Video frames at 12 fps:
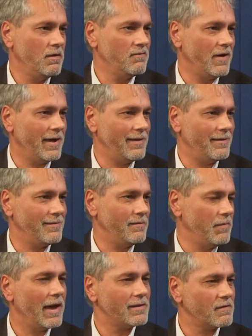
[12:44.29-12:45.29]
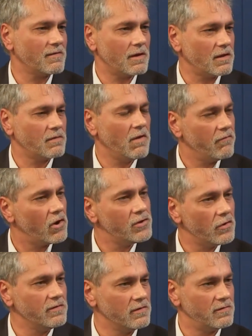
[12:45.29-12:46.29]
weil die Mehrheit gesagt hat, wir wollen
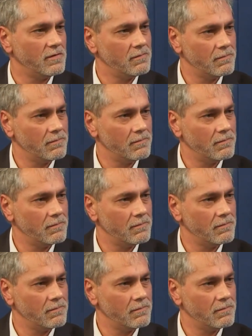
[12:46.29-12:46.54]
euch nicht.